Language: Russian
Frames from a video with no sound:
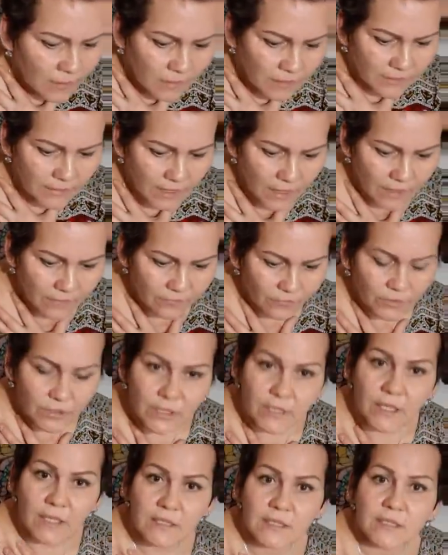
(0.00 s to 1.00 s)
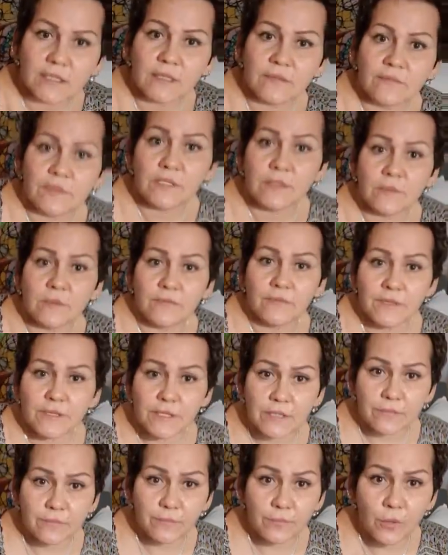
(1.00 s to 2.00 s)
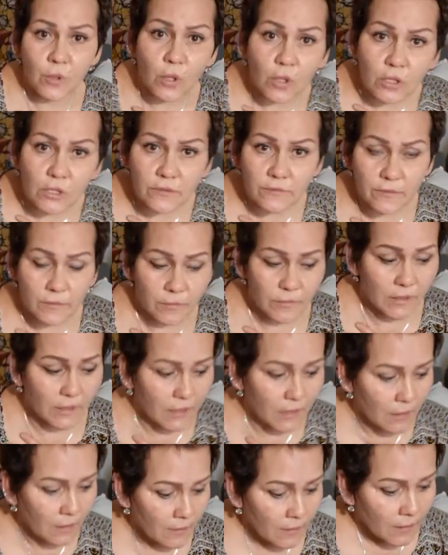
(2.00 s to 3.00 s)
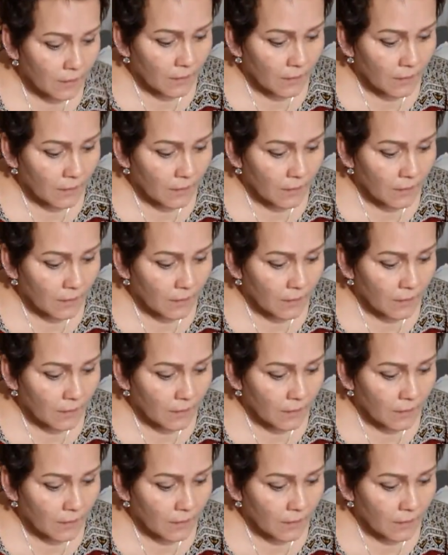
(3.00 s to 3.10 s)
я его не хотела, видимо, видеть мертвым, да.